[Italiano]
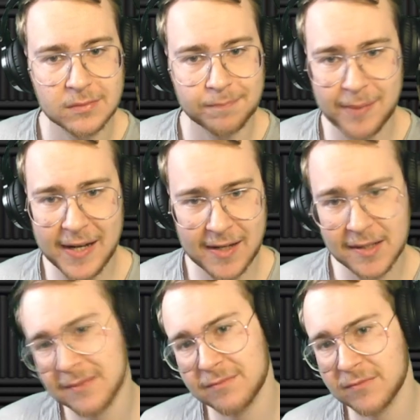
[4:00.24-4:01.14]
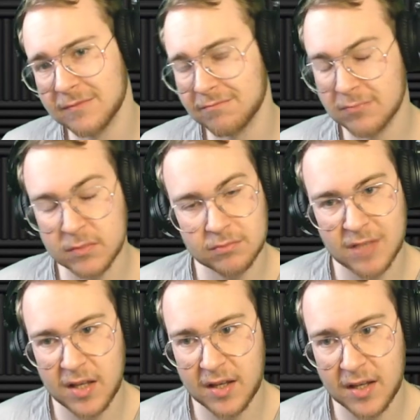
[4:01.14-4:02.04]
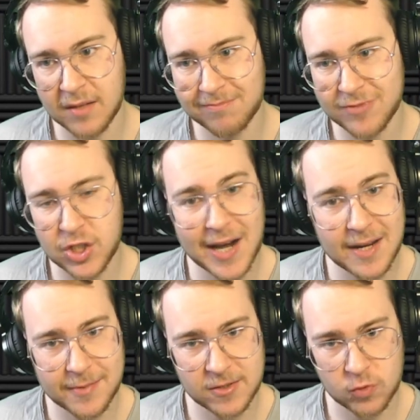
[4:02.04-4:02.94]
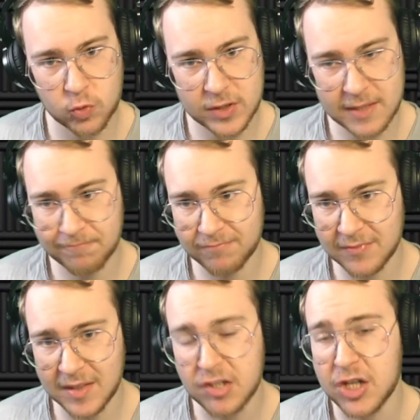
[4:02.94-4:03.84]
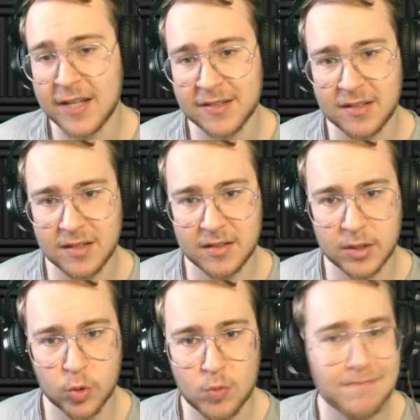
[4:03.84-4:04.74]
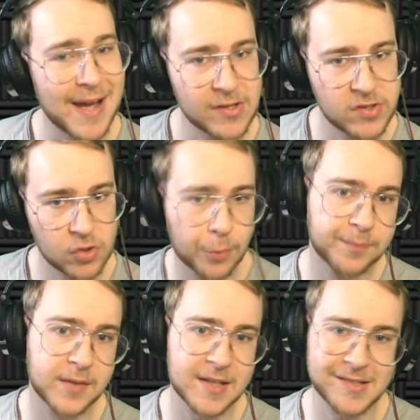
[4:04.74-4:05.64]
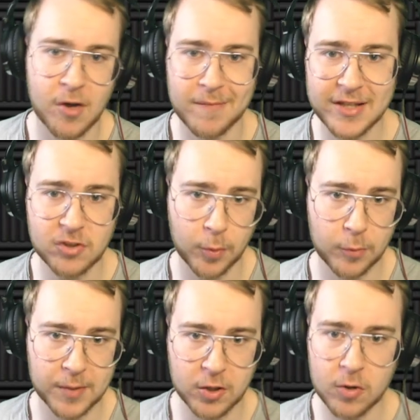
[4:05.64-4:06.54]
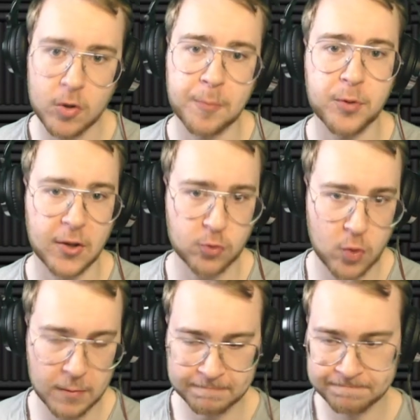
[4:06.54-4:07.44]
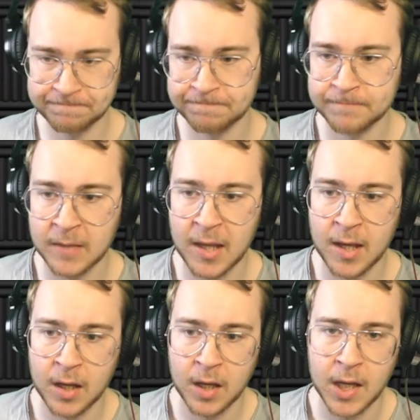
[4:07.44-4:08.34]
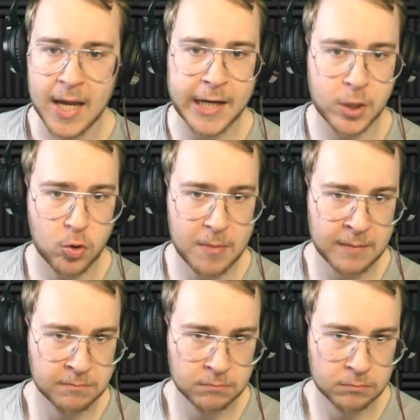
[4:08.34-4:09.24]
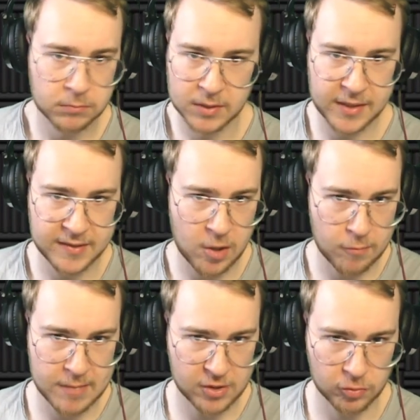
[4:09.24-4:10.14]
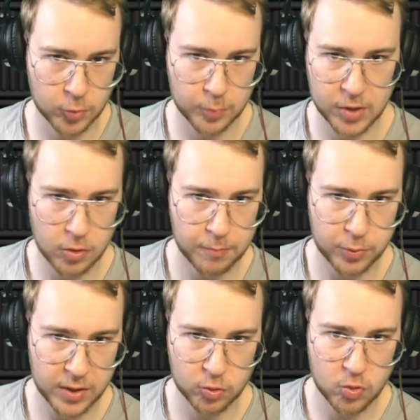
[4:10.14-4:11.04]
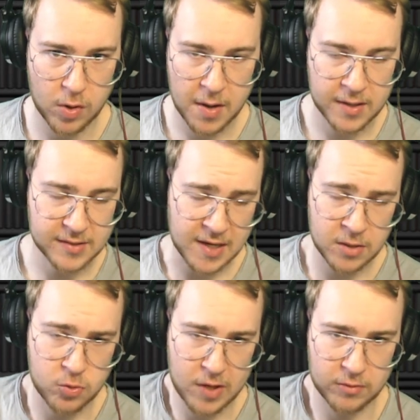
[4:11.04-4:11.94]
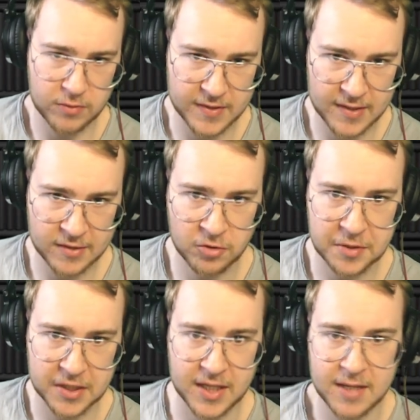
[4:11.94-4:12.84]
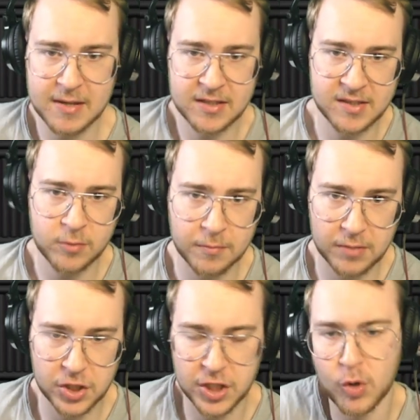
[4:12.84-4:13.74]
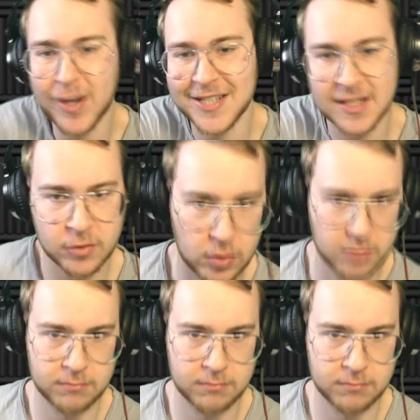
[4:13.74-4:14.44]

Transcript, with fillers: Per eh, girare per studi necessiti di un mezzo, che sia un mezzo pubblico oppure tuo. A Roma, che sia un mezzo pubblico oppure tuo, sei inculato lo stesso perché i mezzi pubblici non esistono.